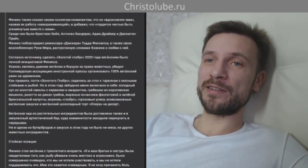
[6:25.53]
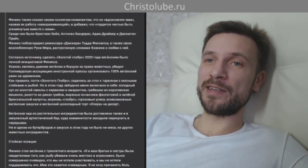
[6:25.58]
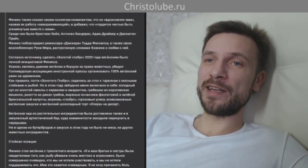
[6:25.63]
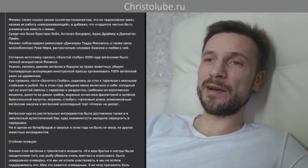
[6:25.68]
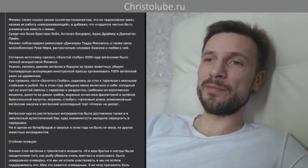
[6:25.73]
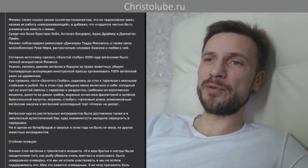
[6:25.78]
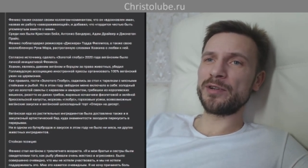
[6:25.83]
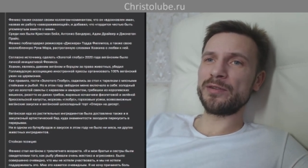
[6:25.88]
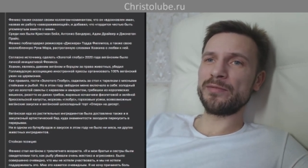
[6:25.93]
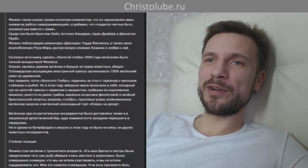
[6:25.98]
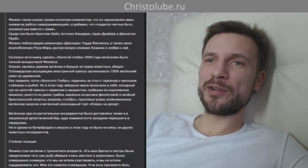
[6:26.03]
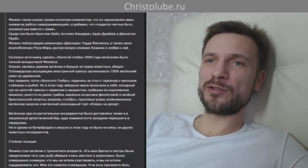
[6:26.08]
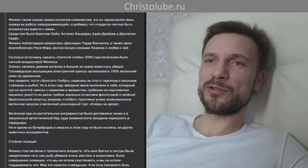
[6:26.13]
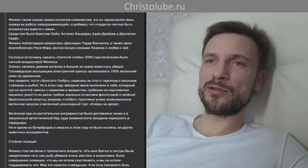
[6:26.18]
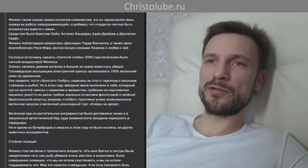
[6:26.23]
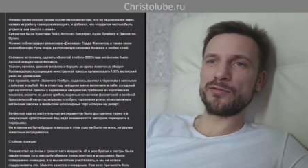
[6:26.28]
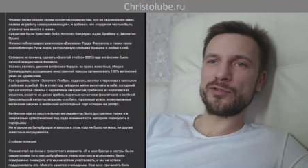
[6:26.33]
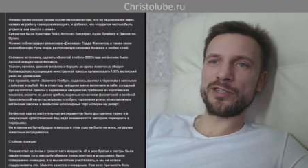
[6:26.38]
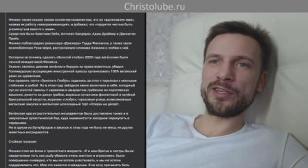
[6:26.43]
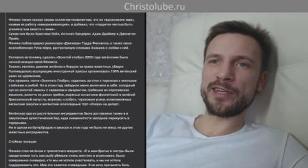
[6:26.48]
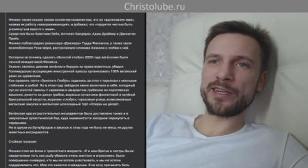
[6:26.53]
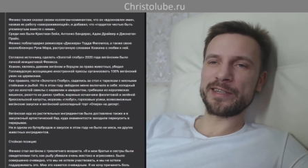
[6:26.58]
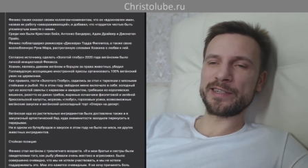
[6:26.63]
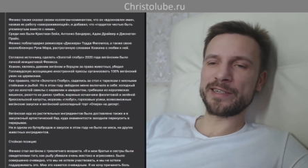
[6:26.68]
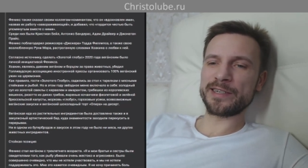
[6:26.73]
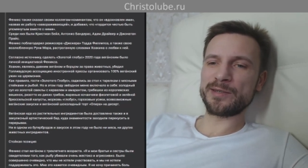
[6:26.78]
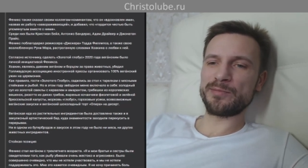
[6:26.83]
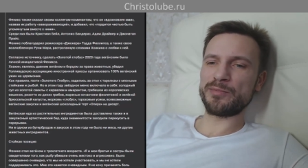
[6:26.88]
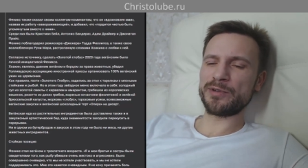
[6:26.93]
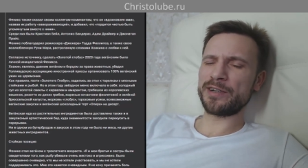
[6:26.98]
Я понимаю, что его
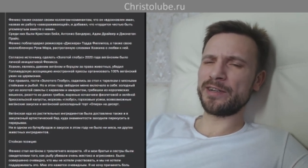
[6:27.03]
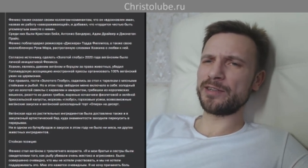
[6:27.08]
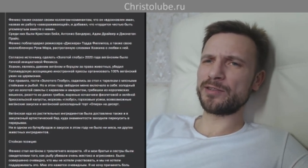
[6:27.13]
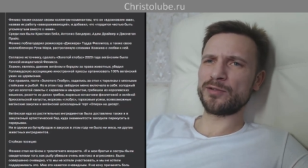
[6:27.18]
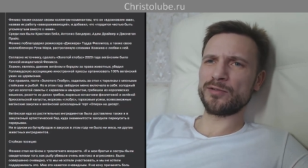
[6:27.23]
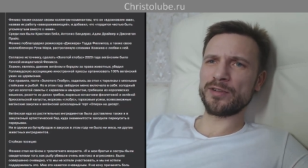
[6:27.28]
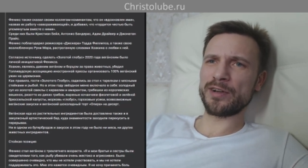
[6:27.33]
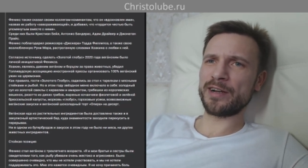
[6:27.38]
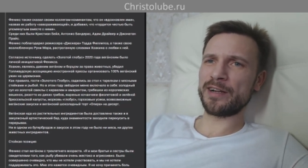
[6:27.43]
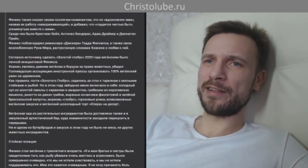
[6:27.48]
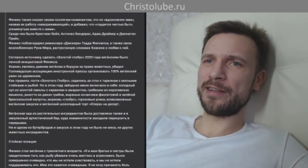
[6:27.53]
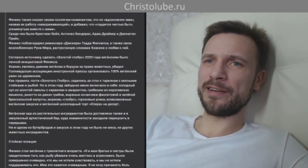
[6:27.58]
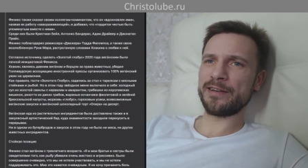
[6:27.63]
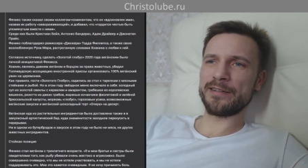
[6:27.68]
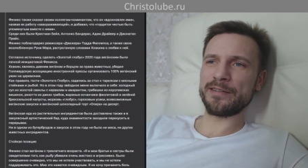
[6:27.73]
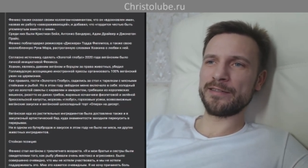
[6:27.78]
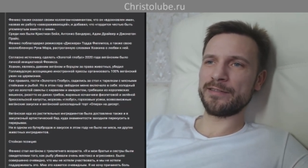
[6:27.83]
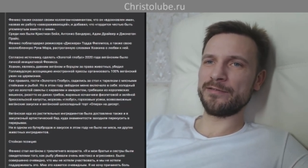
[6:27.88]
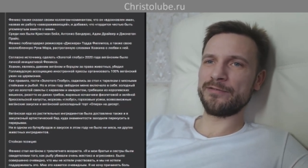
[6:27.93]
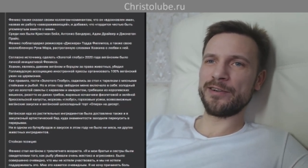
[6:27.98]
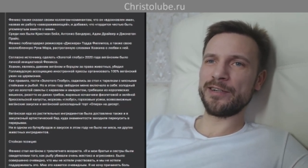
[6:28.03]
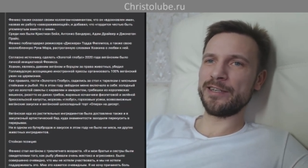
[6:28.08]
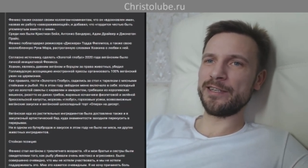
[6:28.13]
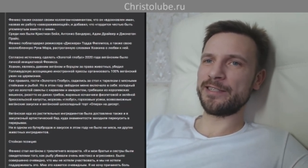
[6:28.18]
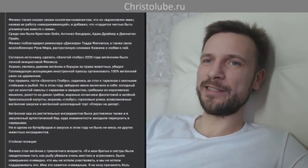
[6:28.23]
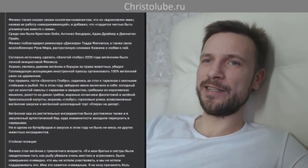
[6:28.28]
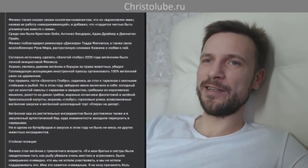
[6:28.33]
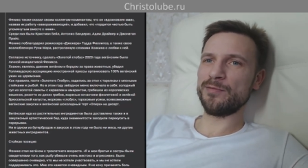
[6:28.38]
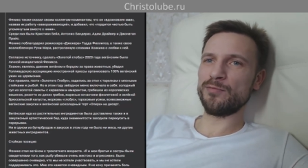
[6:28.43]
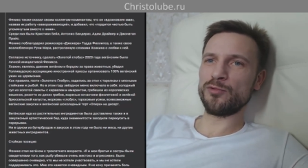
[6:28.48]
сердце распиралось, он хотел
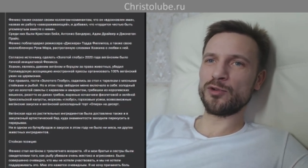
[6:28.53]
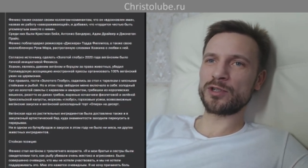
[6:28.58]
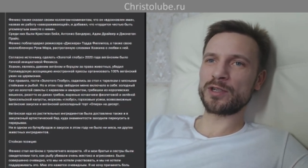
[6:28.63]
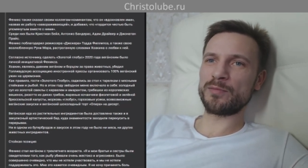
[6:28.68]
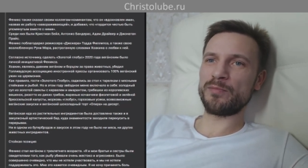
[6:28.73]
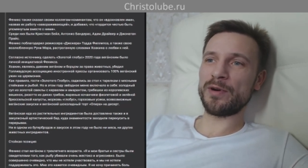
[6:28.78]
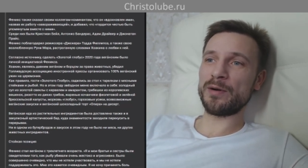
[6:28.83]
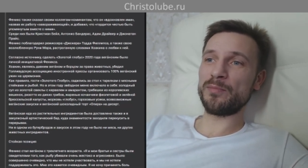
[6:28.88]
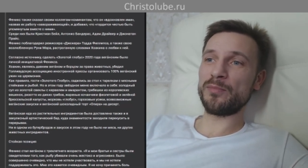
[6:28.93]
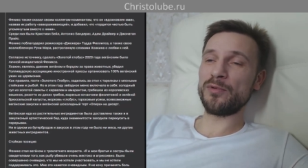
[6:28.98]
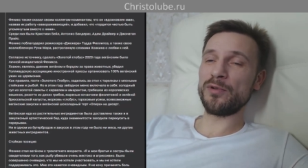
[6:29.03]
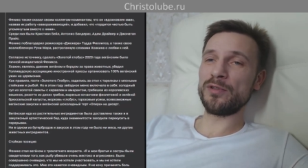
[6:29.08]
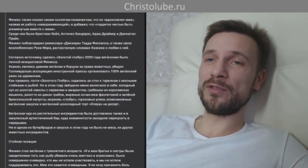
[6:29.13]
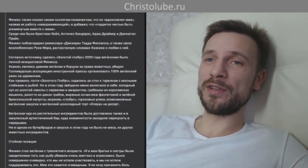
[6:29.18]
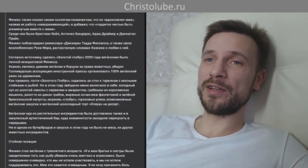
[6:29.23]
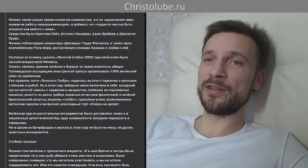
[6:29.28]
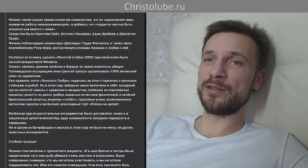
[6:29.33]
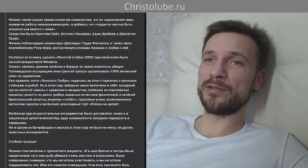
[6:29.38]
вынести и мозг по полной,